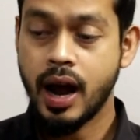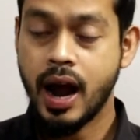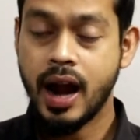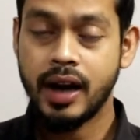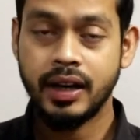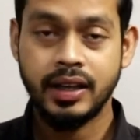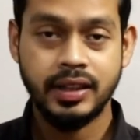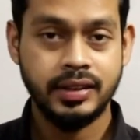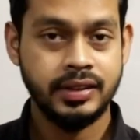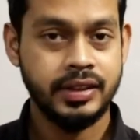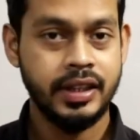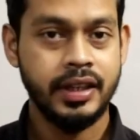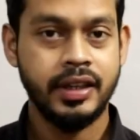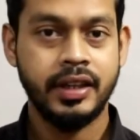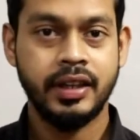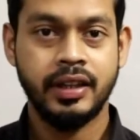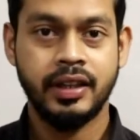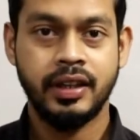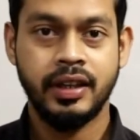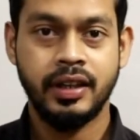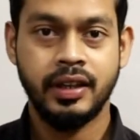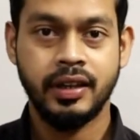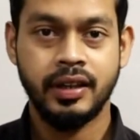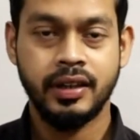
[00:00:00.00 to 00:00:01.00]
আন্ডারস্ট্যান্ডিং
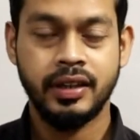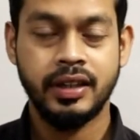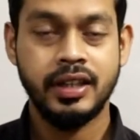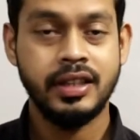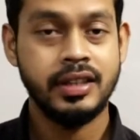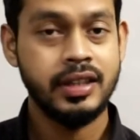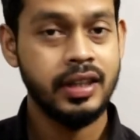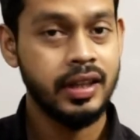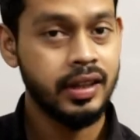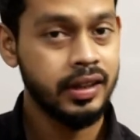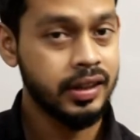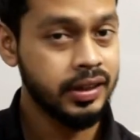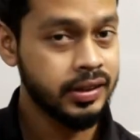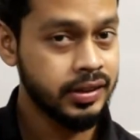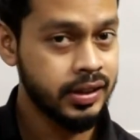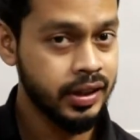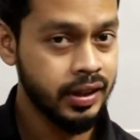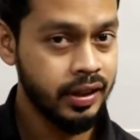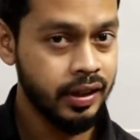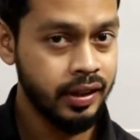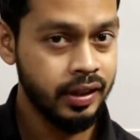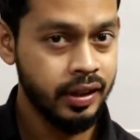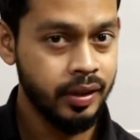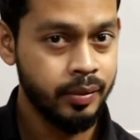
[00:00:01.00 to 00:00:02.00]
নিয়ে কিসের
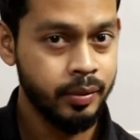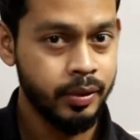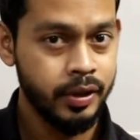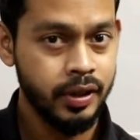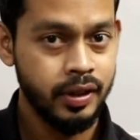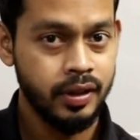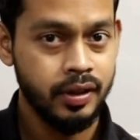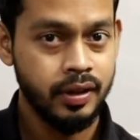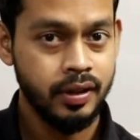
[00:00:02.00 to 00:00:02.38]
আন্ডারস্ট্যান্ডিং নিবে